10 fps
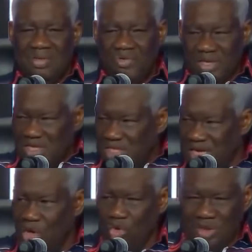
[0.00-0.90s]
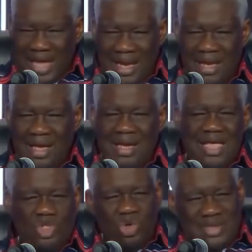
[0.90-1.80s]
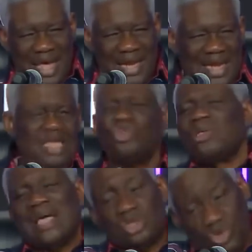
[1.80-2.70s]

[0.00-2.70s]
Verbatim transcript: Ils vont dessiner l'hôtel, les hôtels. Les hôtels